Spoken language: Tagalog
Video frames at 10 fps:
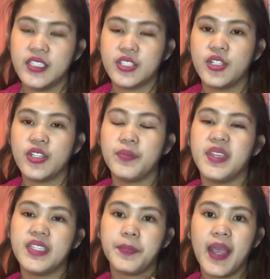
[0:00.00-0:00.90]
So, it
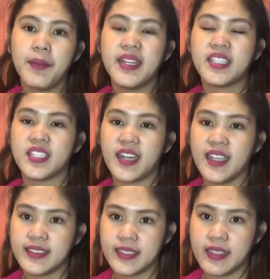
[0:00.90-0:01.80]
means public
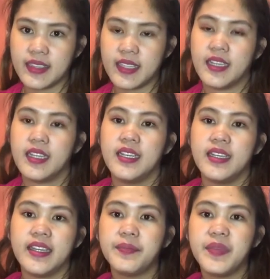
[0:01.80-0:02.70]
transit.
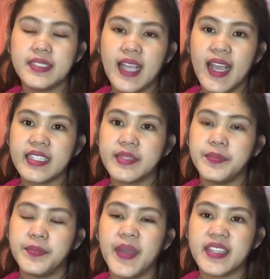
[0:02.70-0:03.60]
It means, guys,
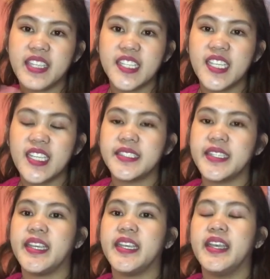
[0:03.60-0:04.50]
may
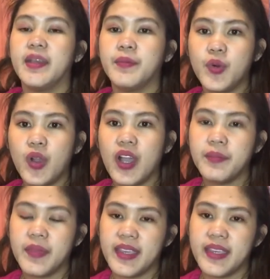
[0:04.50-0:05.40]
TTC po
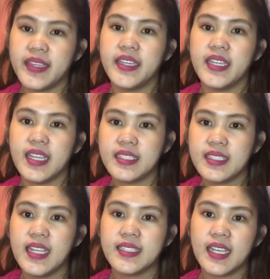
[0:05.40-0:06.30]
kaming na
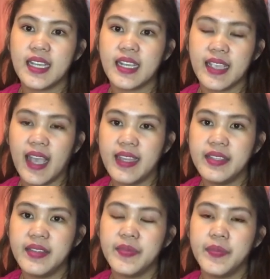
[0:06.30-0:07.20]
sinasakyan.
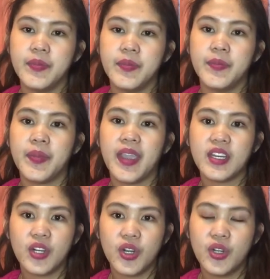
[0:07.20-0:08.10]

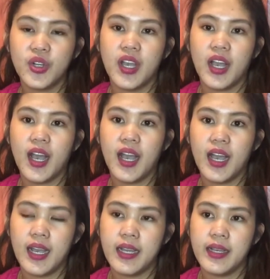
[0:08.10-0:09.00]
Pero,
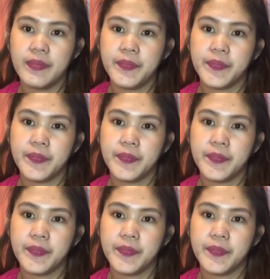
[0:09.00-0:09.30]
ah...